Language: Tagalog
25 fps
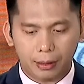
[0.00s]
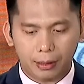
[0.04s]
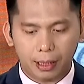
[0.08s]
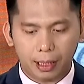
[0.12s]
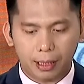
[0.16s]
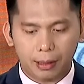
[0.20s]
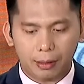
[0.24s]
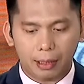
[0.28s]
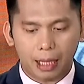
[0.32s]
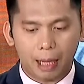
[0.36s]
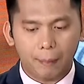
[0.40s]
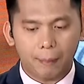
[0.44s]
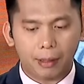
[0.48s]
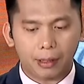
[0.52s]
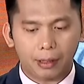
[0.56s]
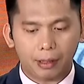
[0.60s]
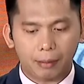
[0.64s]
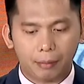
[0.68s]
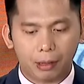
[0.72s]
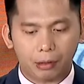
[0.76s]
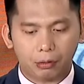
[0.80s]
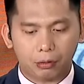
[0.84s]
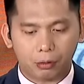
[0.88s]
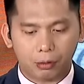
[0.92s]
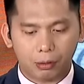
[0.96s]
na dapat
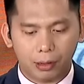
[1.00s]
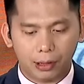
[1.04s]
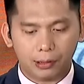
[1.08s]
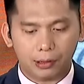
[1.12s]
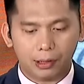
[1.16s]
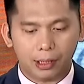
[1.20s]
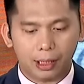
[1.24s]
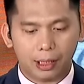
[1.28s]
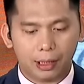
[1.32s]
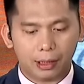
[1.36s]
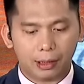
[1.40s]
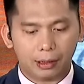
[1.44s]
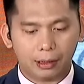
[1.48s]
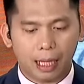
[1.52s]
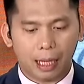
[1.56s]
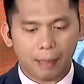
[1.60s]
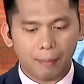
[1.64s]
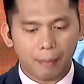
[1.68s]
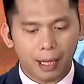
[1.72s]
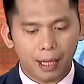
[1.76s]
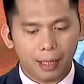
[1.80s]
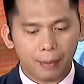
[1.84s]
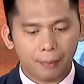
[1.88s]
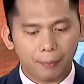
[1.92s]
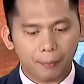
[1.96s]
magsukli sila ng
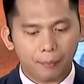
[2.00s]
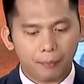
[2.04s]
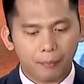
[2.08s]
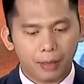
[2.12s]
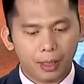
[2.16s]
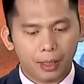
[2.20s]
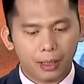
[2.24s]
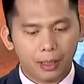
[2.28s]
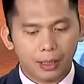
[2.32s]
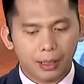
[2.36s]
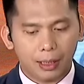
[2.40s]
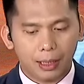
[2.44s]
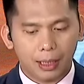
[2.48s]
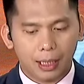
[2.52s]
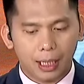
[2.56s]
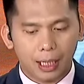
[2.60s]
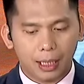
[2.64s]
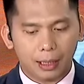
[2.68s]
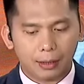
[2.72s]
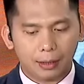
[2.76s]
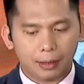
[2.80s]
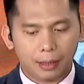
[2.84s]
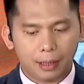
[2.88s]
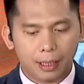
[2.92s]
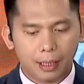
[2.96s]
tama
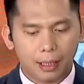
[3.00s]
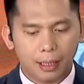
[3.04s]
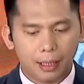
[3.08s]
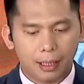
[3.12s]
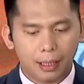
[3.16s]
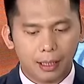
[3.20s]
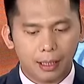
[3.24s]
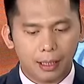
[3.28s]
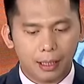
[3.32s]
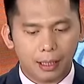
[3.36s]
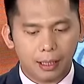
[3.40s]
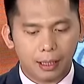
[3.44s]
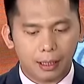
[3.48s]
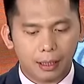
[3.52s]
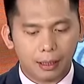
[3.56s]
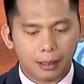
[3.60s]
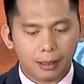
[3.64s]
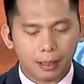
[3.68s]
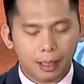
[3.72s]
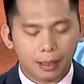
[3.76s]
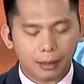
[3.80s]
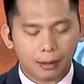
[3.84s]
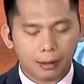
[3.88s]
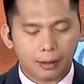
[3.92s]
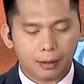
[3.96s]
at uh,
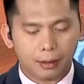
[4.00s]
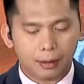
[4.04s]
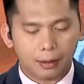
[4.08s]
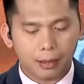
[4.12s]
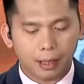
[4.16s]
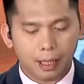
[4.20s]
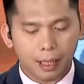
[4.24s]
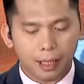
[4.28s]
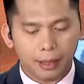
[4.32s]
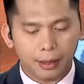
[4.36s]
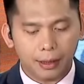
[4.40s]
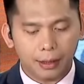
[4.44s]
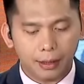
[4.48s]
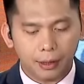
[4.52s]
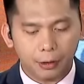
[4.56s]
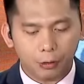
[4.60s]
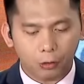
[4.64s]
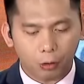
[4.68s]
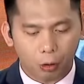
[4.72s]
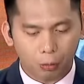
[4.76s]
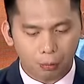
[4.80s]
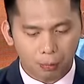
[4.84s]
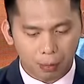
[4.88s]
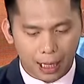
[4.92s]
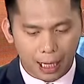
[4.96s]
na, na hindi
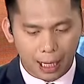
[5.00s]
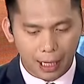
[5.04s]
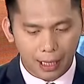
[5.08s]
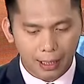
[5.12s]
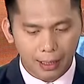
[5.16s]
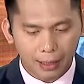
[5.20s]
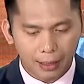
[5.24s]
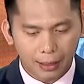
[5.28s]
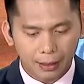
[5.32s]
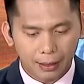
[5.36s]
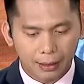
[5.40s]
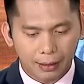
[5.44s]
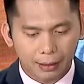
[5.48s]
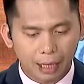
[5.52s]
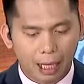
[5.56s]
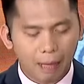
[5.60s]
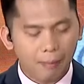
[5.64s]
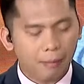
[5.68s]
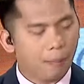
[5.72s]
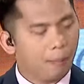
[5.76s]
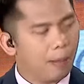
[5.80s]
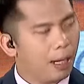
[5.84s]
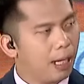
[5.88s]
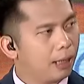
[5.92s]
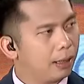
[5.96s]
sobra.
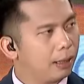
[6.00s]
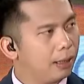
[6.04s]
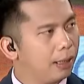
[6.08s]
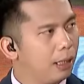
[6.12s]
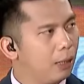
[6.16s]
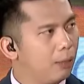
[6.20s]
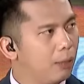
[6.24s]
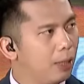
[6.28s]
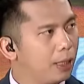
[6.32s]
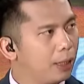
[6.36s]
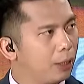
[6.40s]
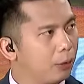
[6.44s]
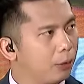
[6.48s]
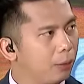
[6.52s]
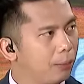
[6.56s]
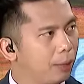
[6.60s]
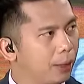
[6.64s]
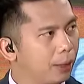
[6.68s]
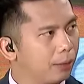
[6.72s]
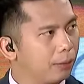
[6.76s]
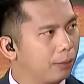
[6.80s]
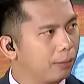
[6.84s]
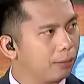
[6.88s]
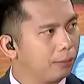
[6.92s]
Tama ba ang ginawa niya Kuya Mark?